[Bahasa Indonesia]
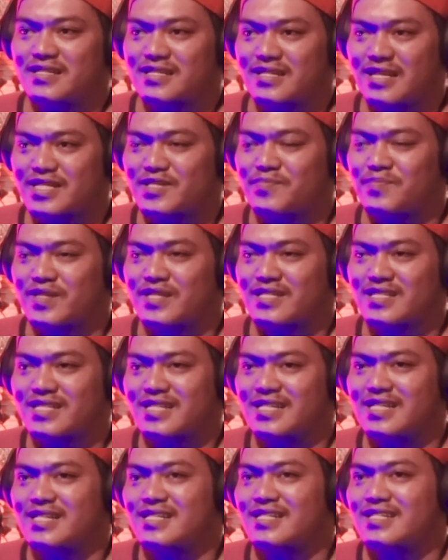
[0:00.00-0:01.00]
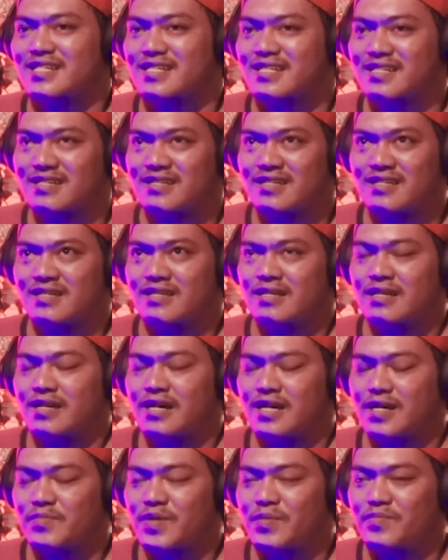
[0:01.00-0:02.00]
Ya seperti
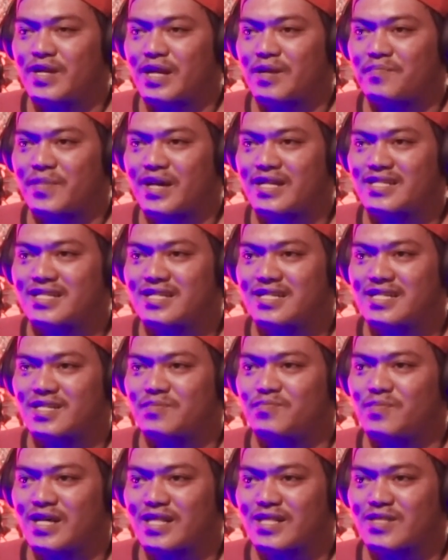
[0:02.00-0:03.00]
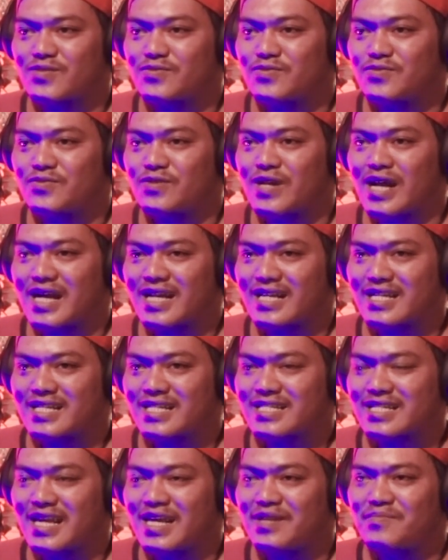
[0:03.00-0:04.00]
Eh, beberapa jenis batu
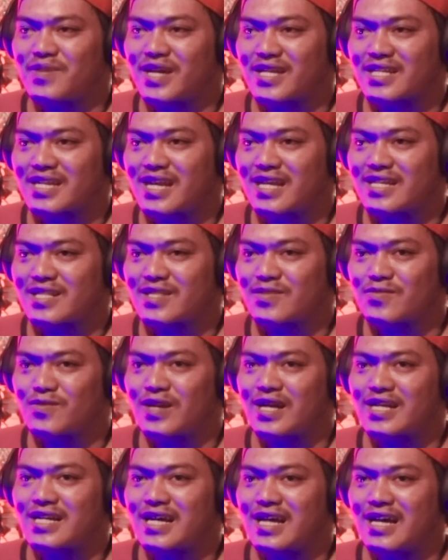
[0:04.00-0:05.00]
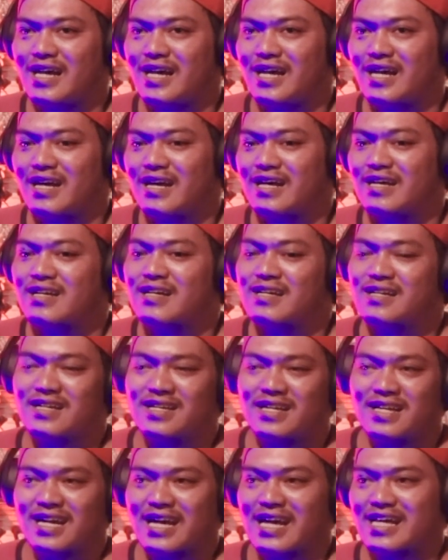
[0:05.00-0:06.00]
akik selain bacan itu ada
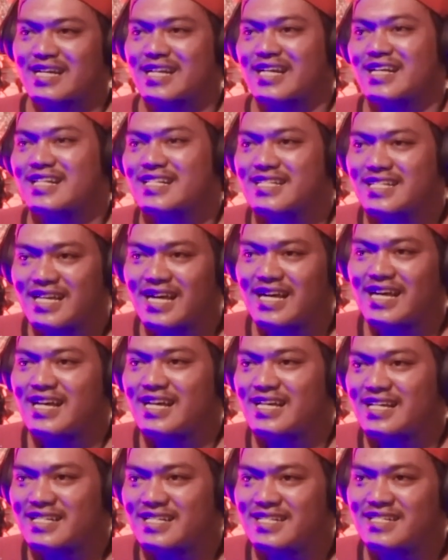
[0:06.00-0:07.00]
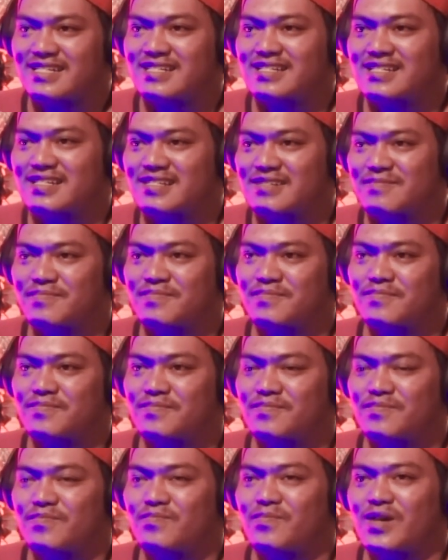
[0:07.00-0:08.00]
karnelian,
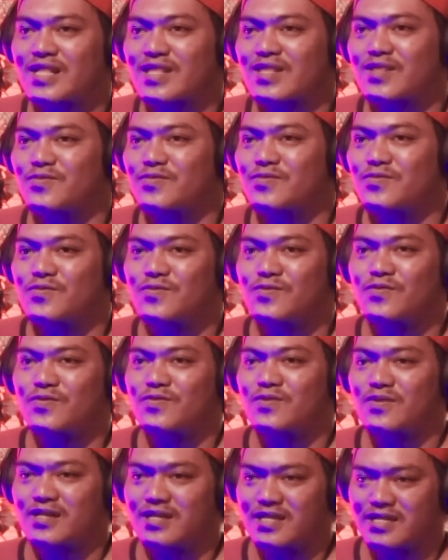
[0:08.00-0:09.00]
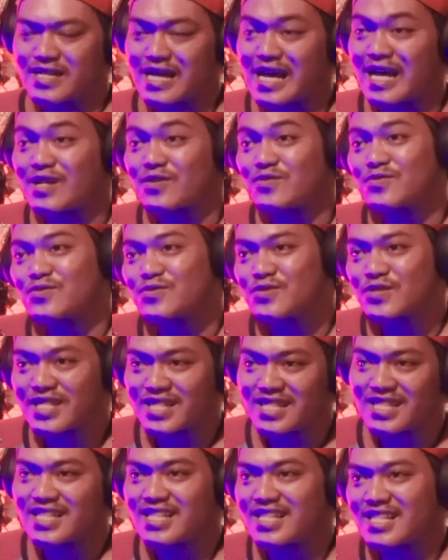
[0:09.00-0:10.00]
hmm, hmm. batu Garut.